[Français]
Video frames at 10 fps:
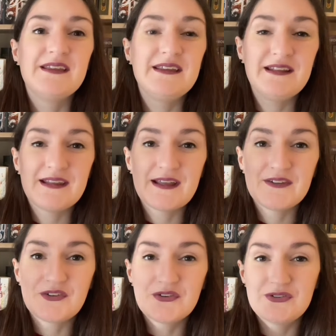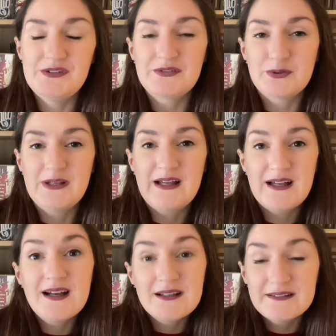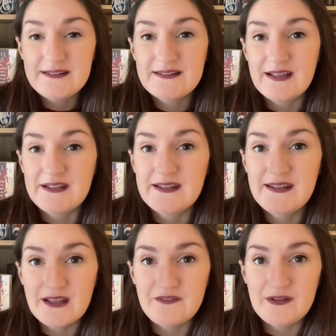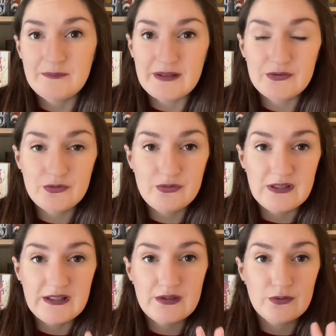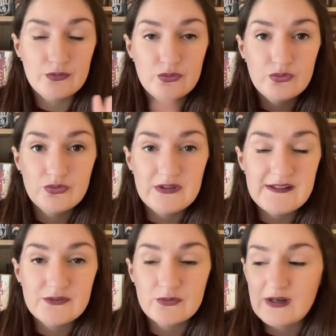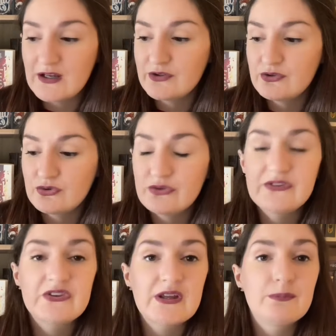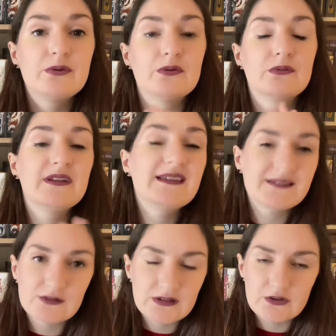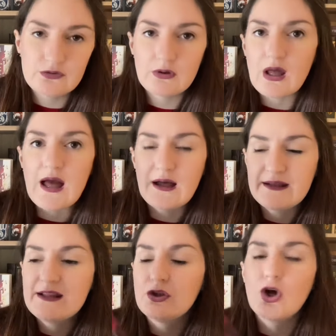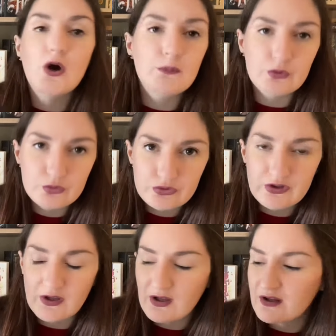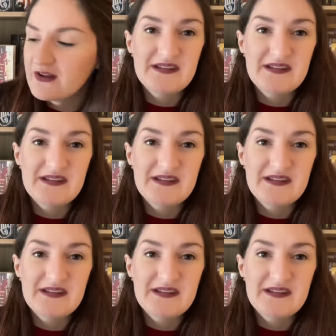Il y a dans ce livre-là un détail qui a fait basculer toute l'histoire de simple excellente lecture à énorme coup de cœur.